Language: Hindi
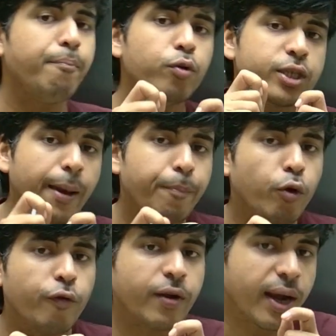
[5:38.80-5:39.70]
मुझे
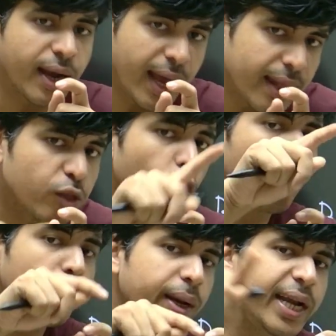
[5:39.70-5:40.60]
प्रूव करना है
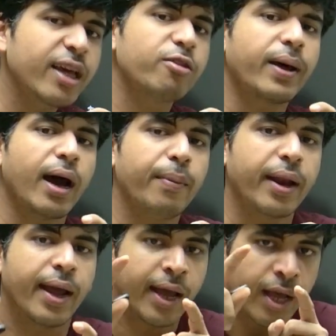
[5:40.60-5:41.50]
दोनों मीडियंस बराबर
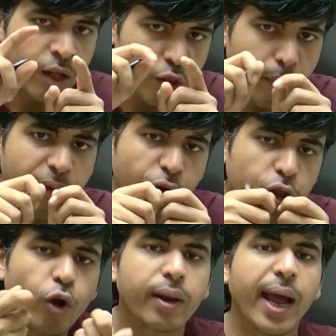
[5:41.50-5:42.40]
है तो मैं वो
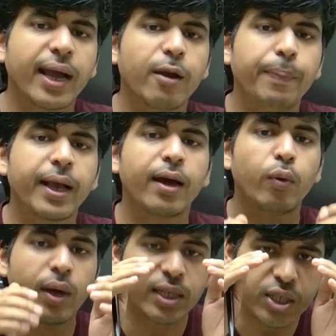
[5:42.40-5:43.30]
दो ट्राइंगल पिक
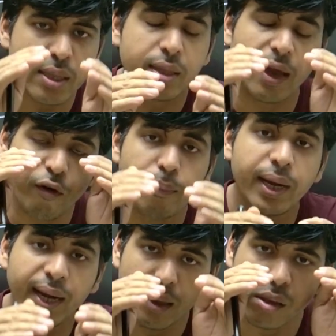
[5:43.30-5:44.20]
करूंगा जिसके वो
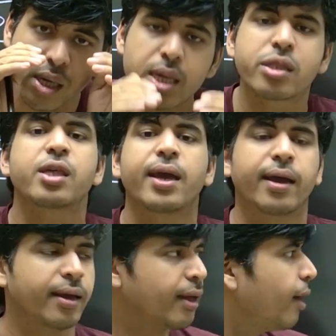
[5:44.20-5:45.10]
मीडियंस हिस्से
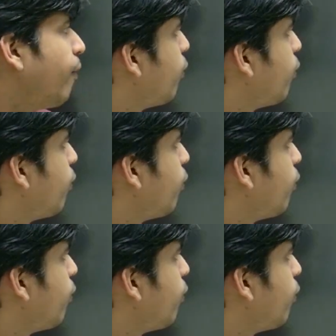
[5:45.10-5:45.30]
हैं वो